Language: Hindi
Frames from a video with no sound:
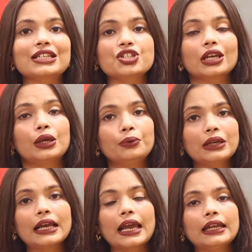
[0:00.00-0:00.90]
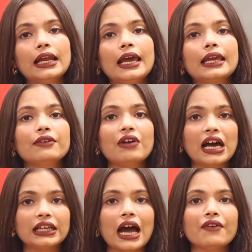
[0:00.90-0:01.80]
शिक्षक है उनका कहना है कि
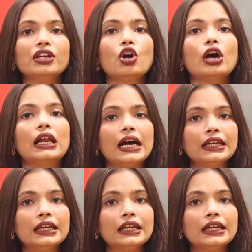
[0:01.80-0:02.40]
वहाँ नाविक और